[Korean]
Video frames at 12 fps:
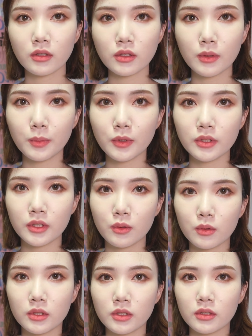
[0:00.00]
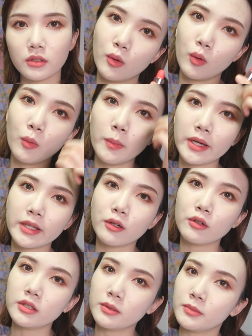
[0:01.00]
첫 번째로는
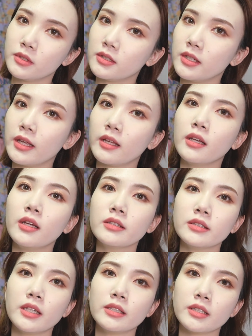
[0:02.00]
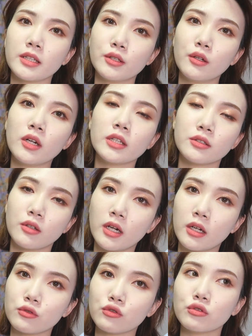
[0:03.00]
오마이걸님들의 살짝
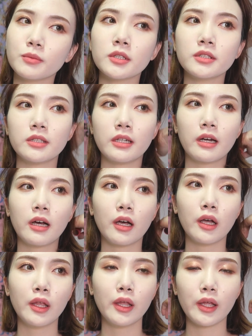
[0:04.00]
설레서랑 두 번째가